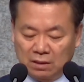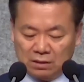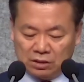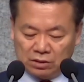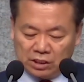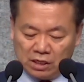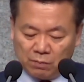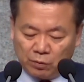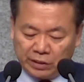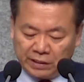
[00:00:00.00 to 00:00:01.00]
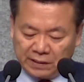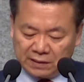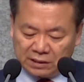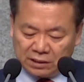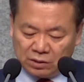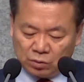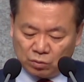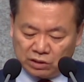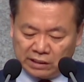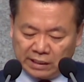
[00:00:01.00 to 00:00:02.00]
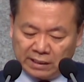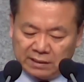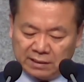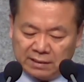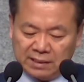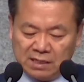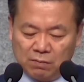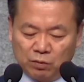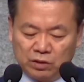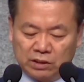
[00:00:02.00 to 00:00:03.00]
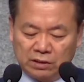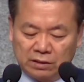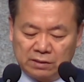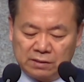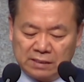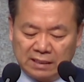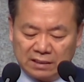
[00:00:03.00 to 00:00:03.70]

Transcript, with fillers: 즉, 일본의 신도 신앙에 따라 일본 신들을